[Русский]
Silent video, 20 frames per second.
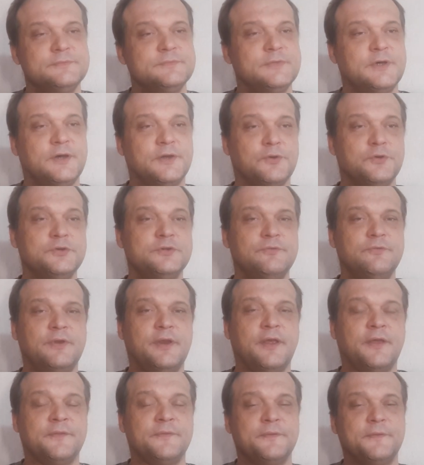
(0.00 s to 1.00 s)
хороший
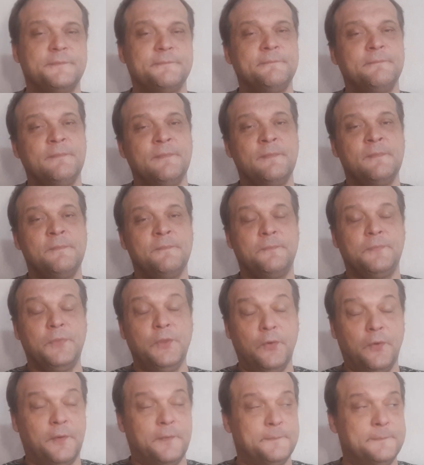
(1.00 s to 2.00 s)
вариант.
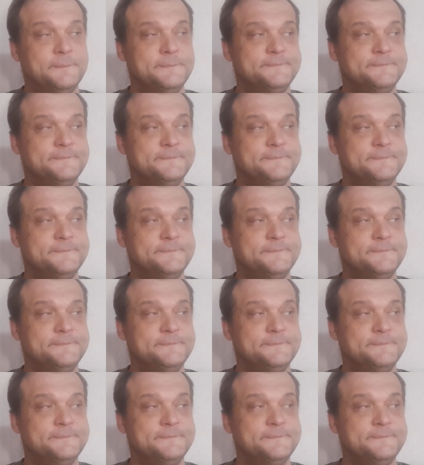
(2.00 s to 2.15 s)
Но